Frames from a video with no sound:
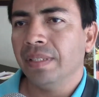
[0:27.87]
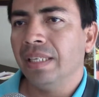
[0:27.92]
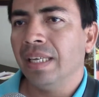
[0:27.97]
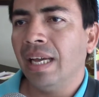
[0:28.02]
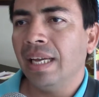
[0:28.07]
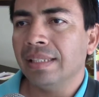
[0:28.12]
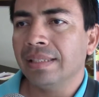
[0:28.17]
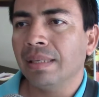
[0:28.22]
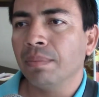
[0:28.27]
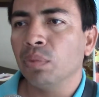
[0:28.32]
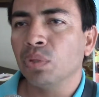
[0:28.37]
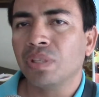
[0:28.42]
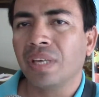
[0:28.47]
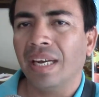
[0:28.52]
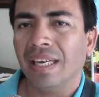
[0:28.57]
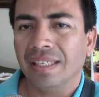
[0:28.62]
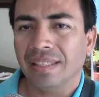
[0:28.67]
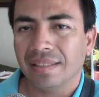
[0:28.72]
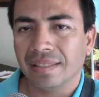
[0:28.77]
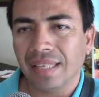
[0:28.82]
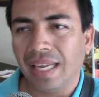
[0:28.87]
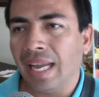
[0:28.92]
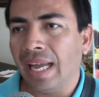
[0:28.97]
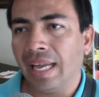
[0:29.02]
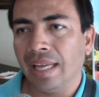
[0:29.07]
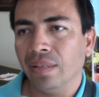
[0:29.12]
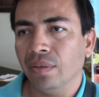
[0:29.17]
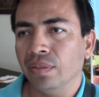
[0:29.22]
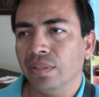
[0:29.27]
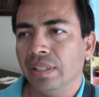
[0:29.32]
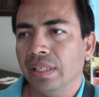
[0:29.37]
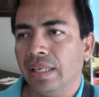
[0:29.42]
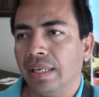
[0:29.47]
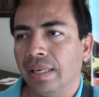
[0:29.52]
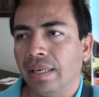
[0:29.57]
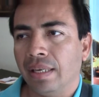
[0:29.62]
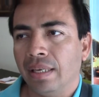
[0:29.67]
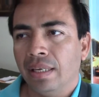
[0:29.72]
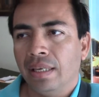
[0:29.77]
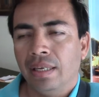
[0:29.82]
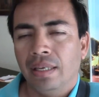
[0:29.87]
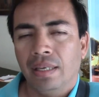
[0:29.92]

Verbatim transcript: ya estamos cansados de que